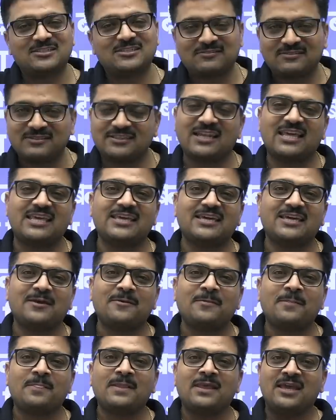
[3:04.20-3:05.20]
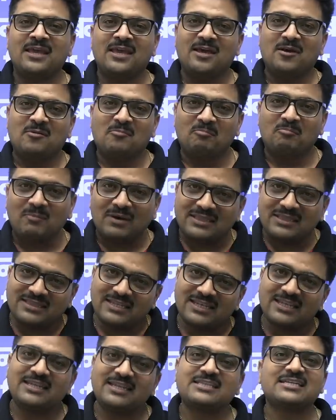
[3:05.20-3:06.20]
की ज़रूरत नहीं है
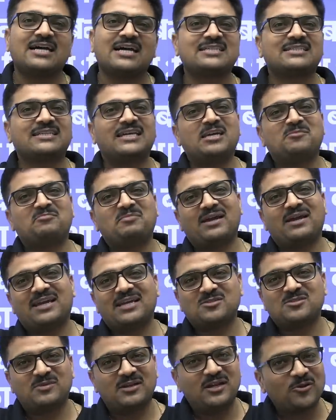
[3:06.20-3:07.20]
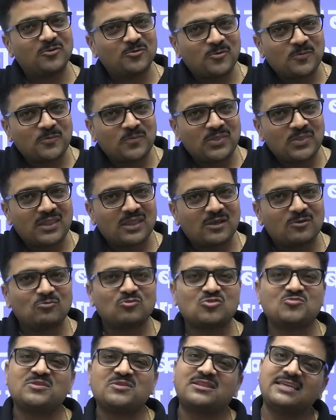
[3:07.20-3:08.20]
मंथली रिचार्ज का एक पैकेज बनाओ
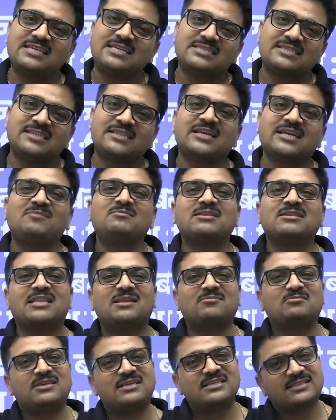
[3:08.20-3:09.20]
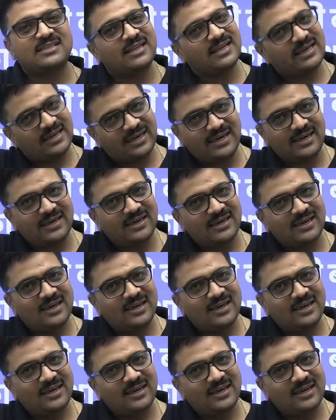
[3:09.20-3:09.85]
उसमें तीस दिन का मतलब तीस दिन है